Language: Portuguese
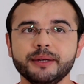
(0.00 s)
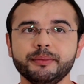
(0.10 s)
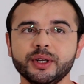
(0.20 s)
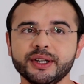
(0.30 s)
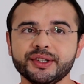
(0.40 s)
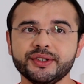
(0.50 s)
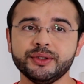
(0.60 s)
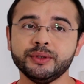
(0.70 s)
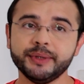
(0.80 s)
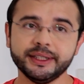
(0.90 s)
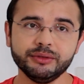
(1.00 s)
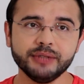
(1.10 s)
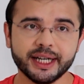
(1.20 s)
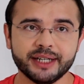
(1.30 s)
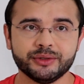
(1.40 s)
morar sozinho não é
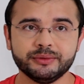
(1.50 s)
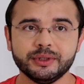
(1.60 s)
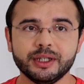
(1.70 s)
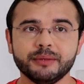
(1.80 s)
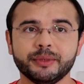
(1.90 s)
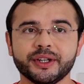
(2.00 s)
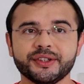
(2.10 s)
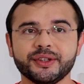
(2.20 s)
tão caro. Morar